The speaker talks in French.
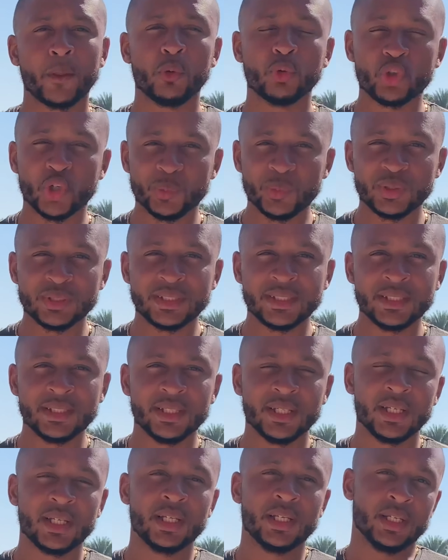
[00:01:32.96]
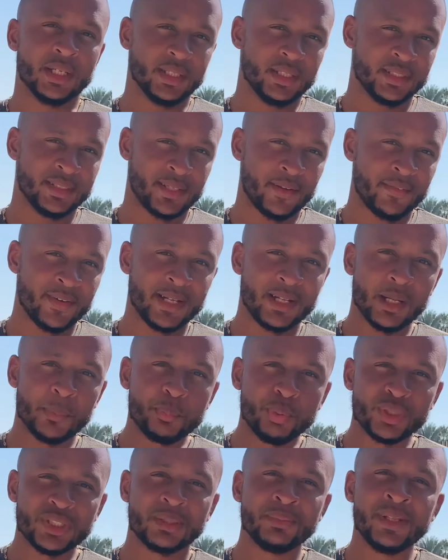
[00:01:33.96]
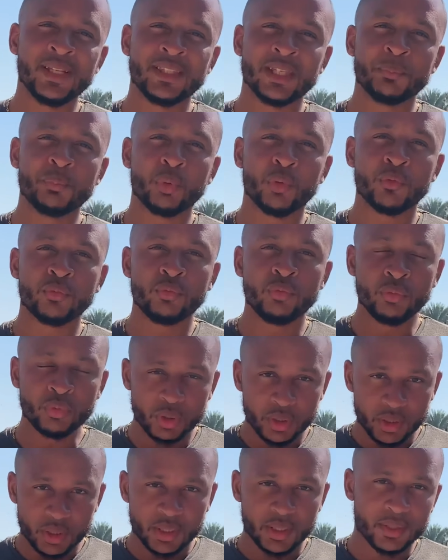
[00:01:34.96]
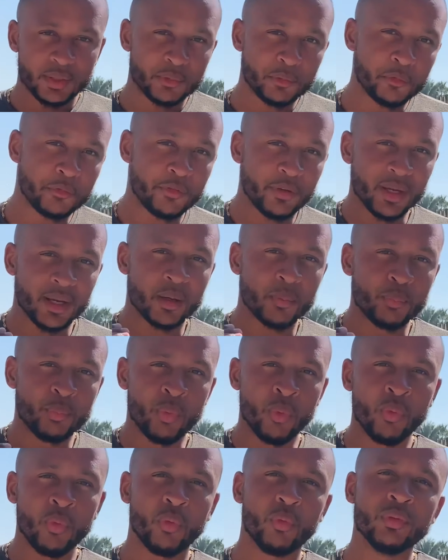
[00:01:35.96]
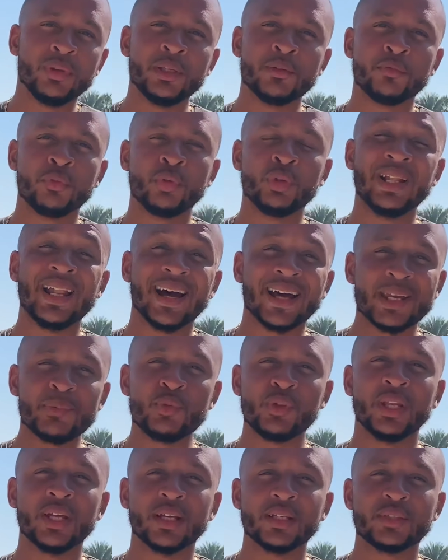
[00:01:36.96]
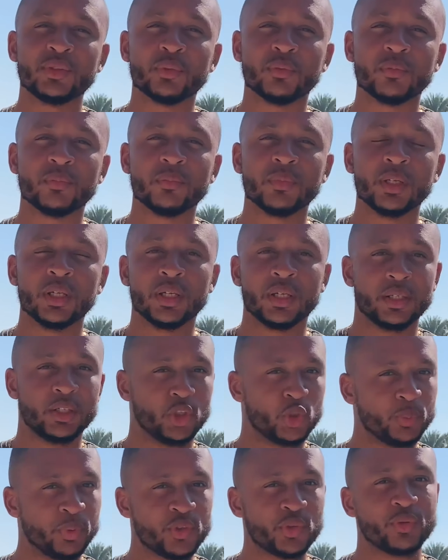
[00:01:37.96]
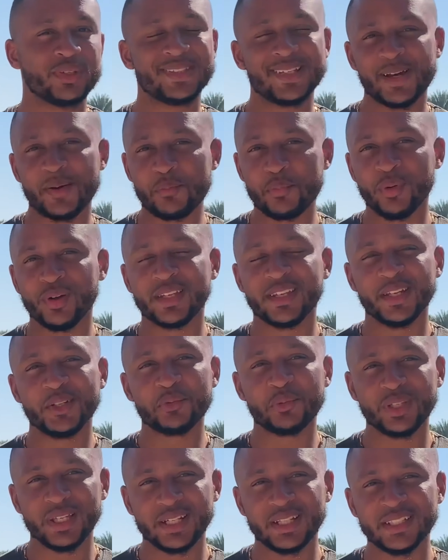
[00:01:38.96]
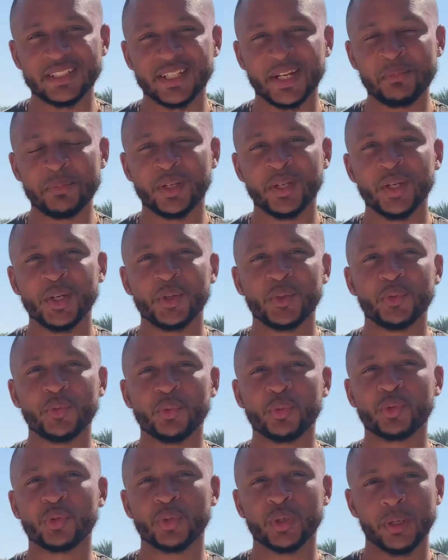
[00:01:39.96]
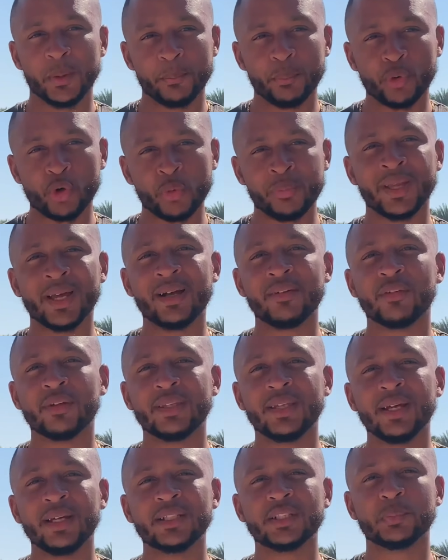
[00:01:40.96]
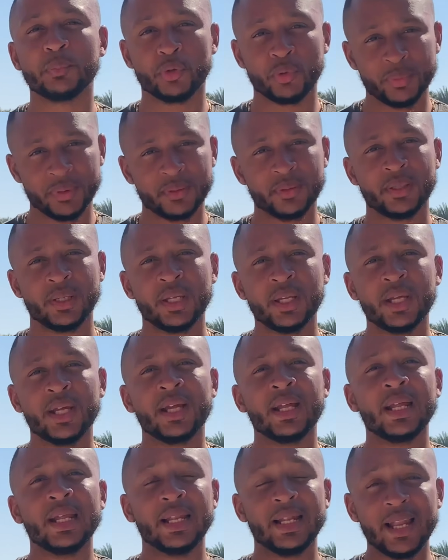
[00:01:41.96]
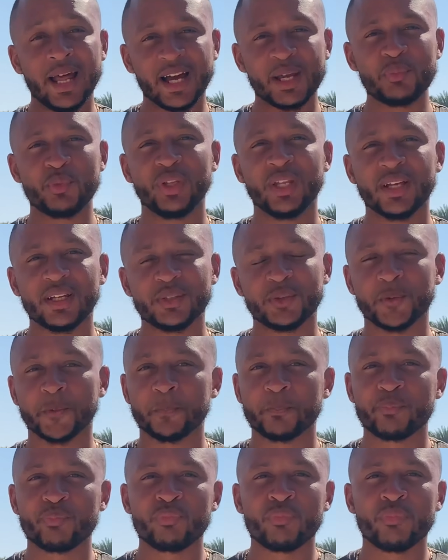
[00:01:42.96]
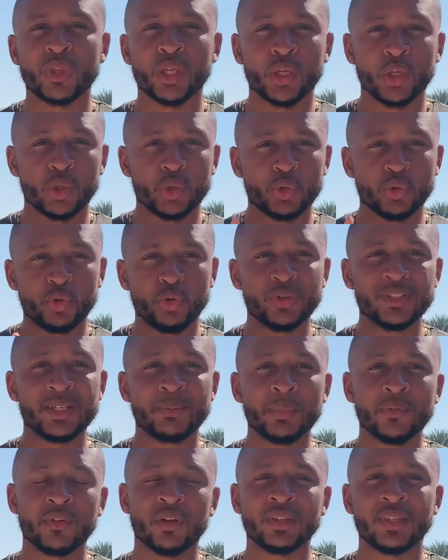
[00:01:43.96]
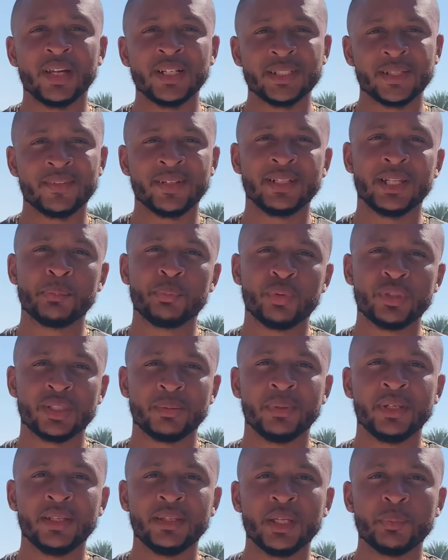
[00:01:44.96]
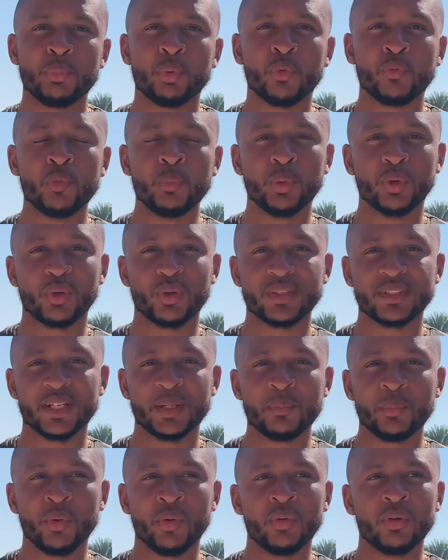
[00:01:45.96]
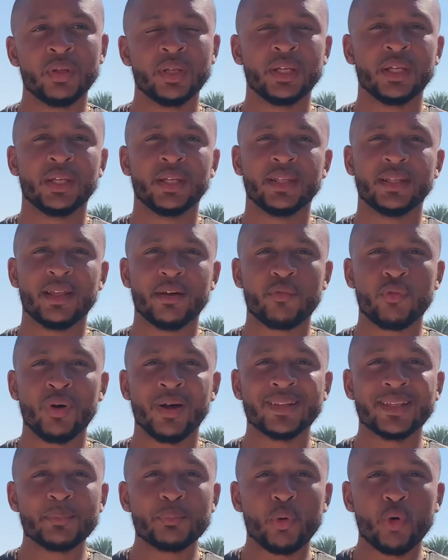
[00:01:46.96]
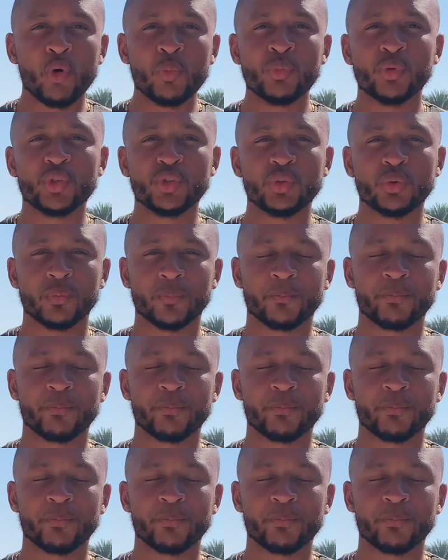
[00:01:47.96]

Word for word: Autrement dit, ça va être la possibilité pour vous de faire un bond au niveau de la rémunération. Je pense que c'est un point qui est non négligeable. Donc, premier avantage, la rémunération. Deuxième avantage, ça va être la possibilité pour vous potentiellement d'avoir des promotions